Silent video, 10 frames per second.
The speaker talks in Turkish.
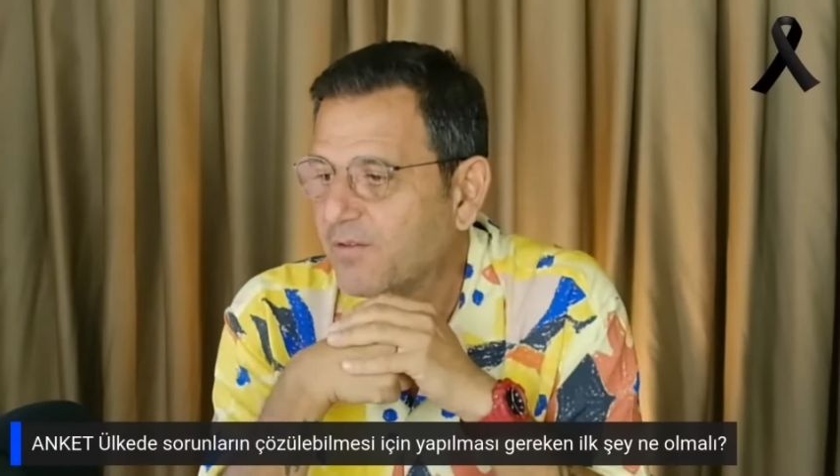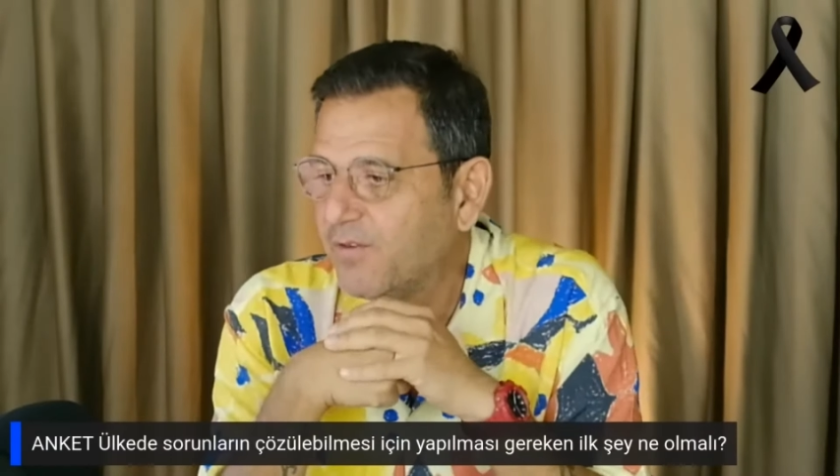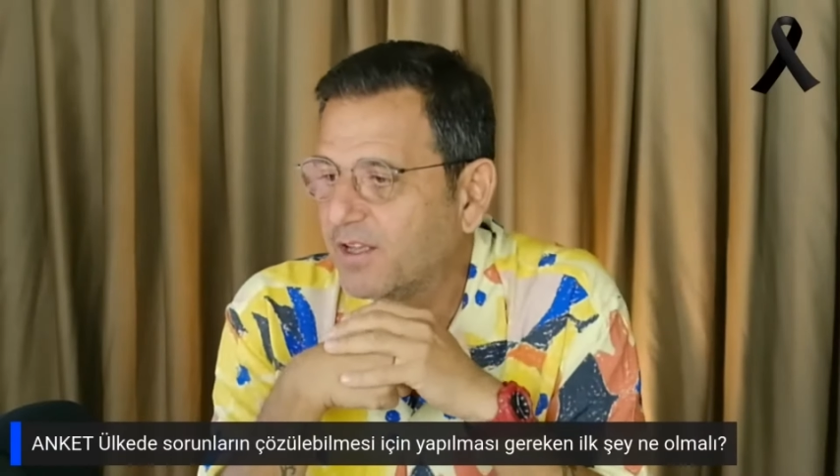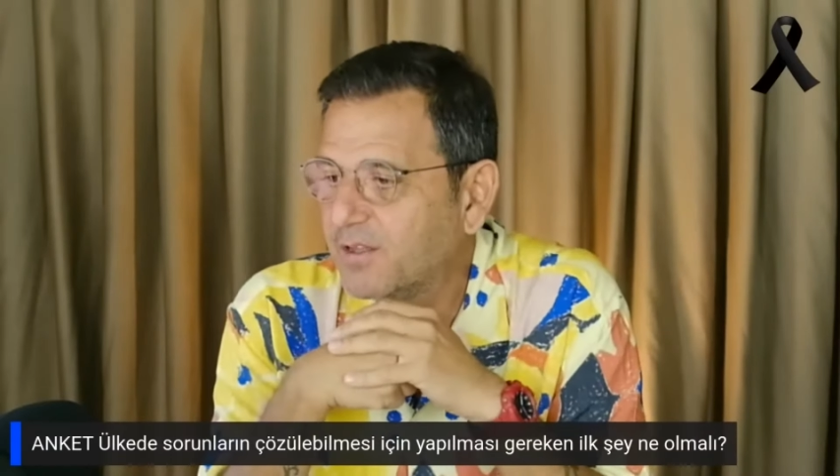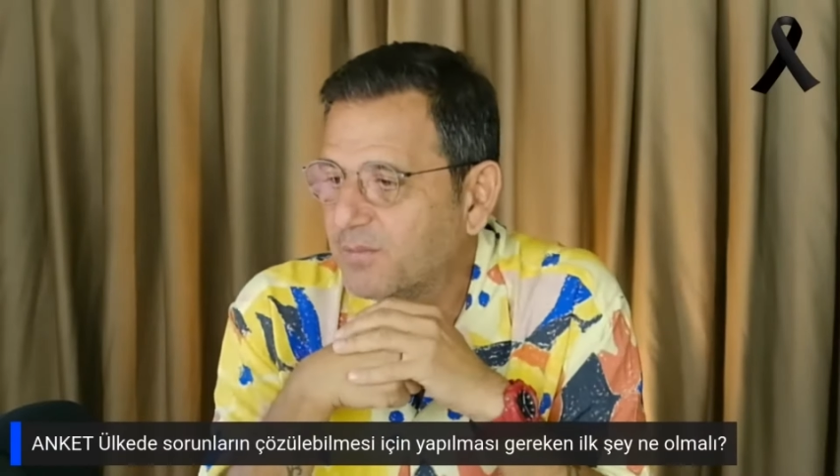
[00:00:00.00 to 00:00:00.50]

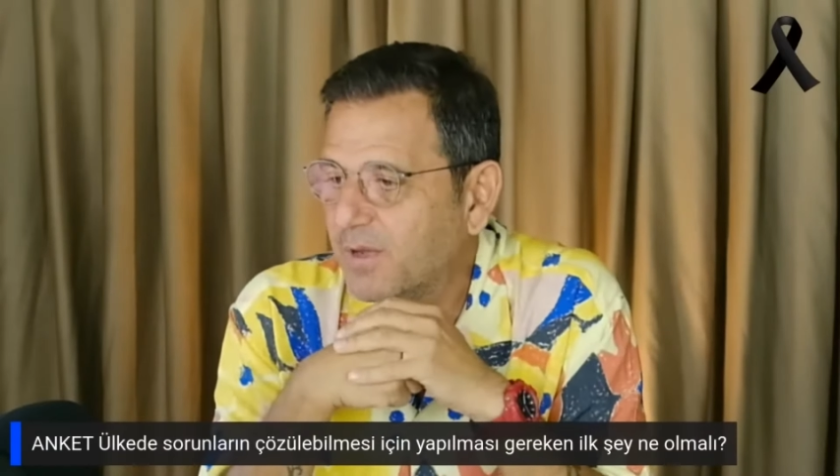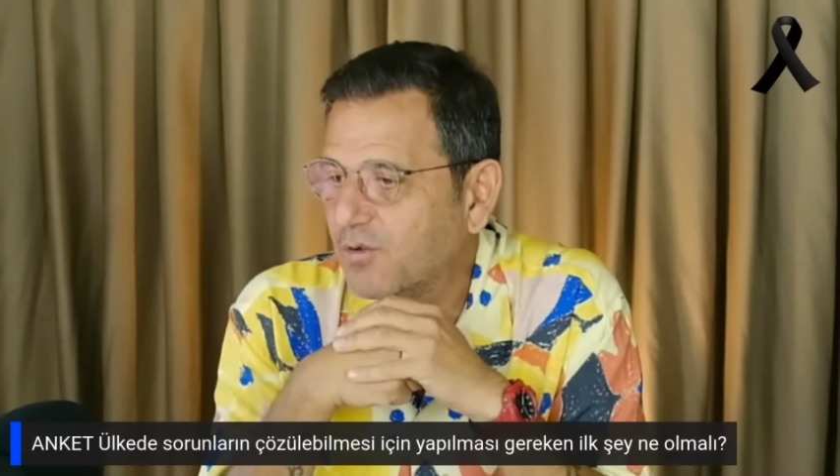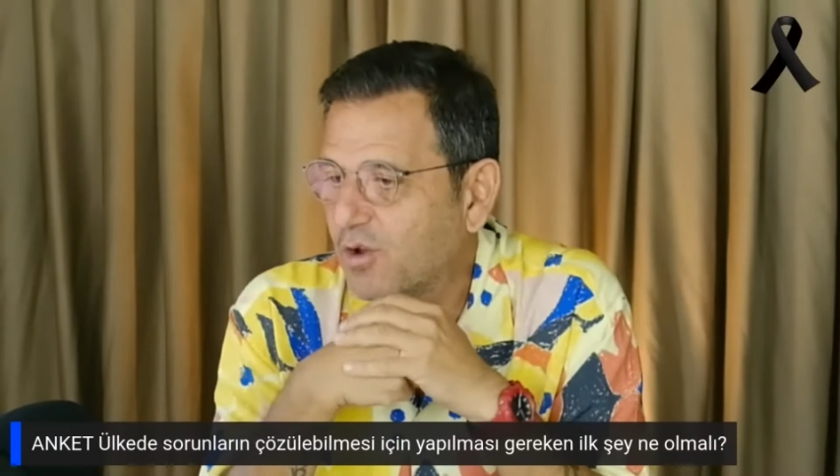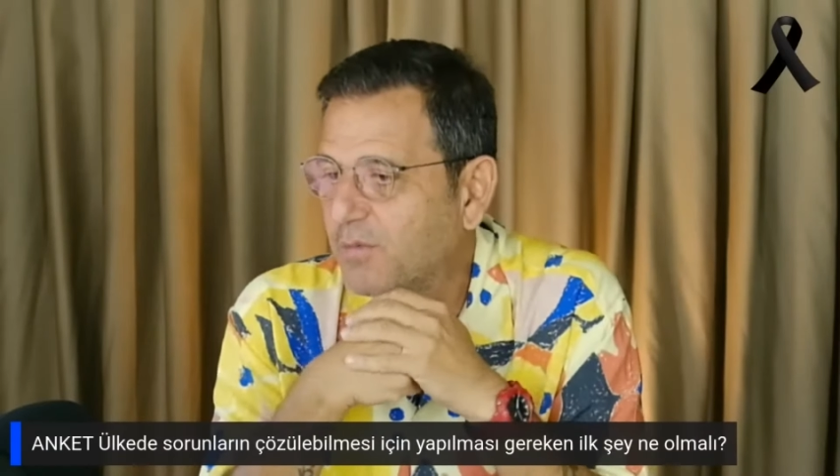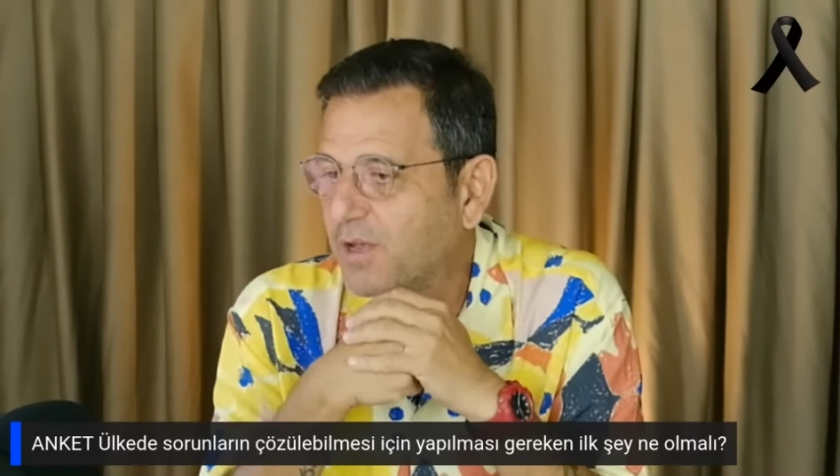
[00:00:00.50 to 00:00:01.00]
Fatih Bey
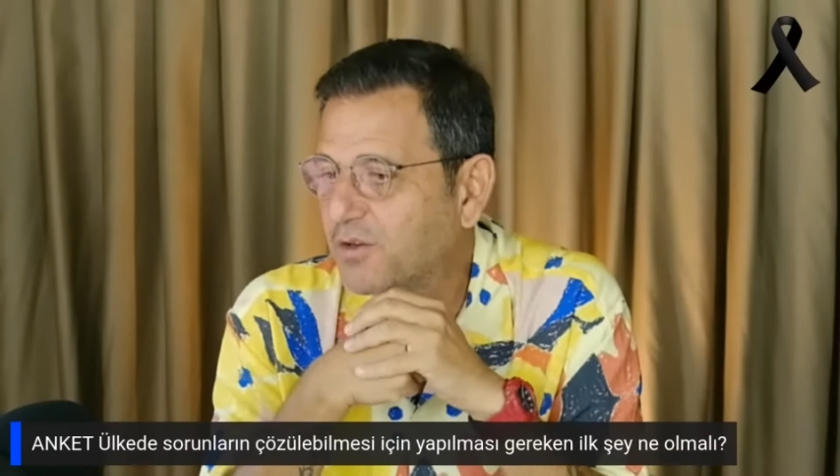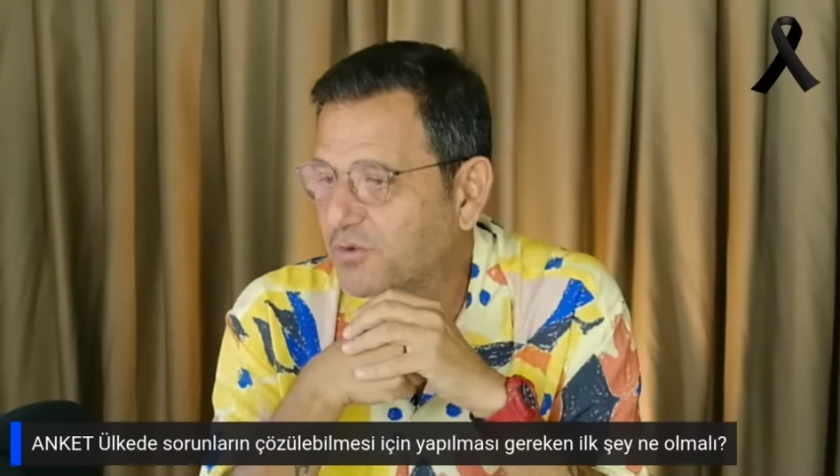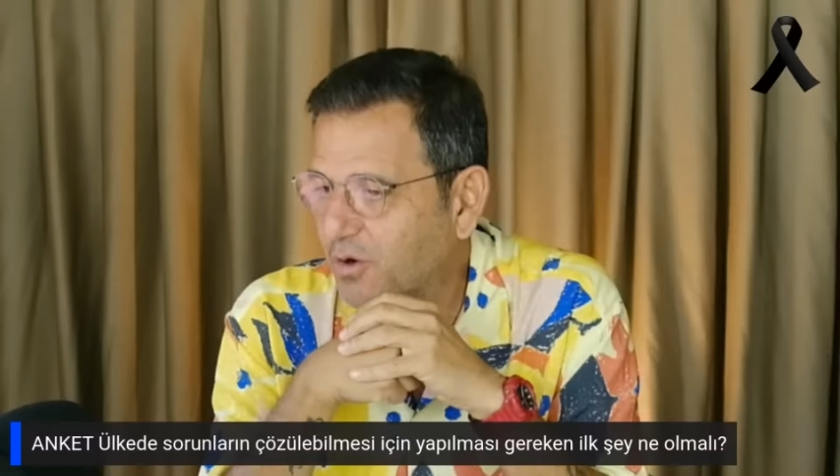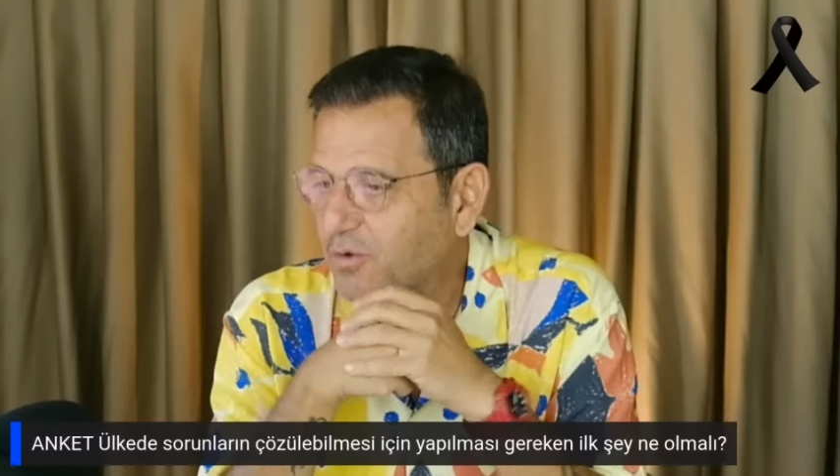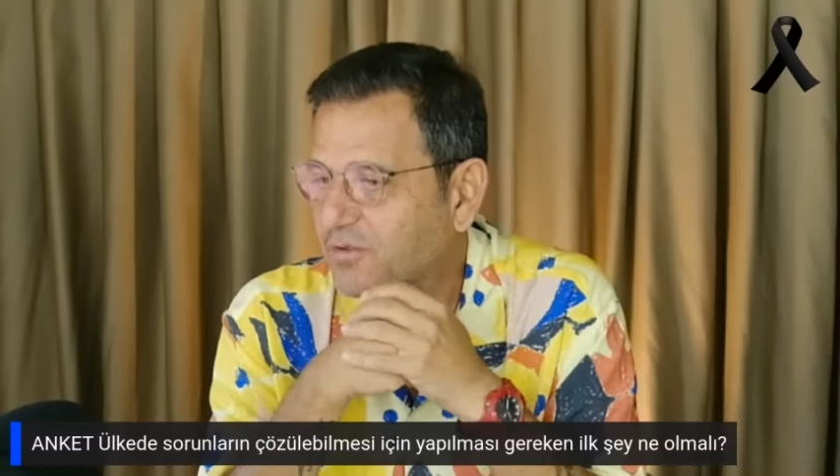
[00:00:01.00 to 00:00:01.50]
gömleğiniz
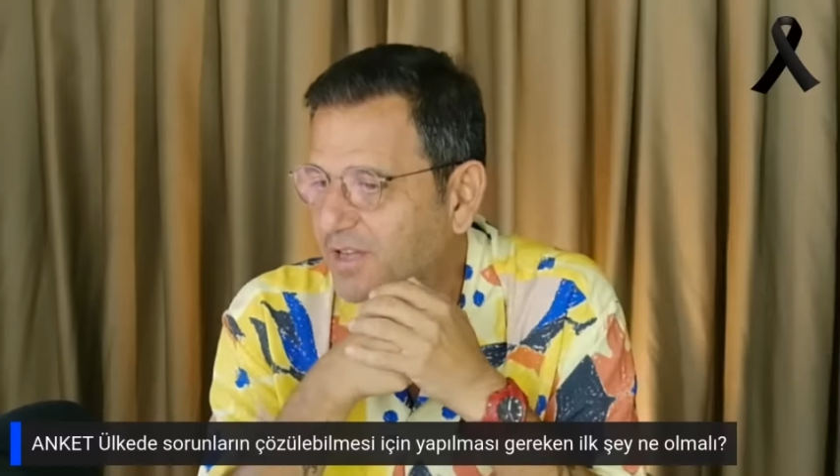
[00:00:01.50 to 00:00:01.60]
çok